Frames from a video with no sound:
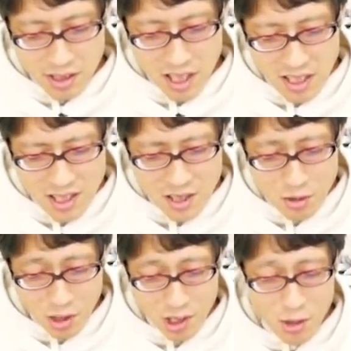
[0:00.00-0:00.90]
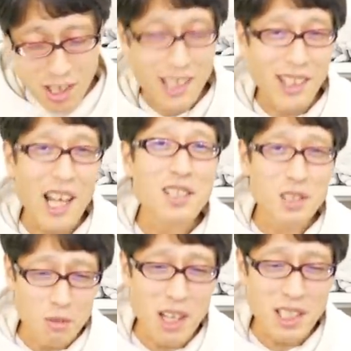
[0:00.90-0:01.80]
ナチスのヒトラー出
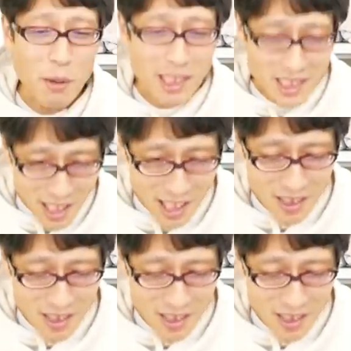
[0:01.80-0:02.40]
す、わざわざ